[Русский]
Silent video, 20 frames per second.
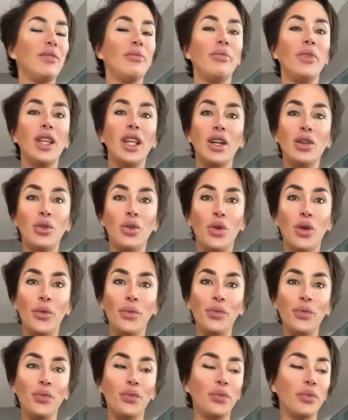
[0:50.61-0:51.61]

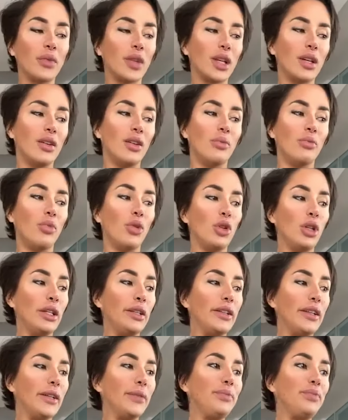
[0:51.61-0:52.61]
Молоко а,
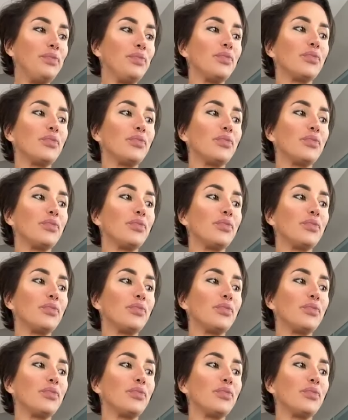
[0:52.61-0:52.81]
пол-литра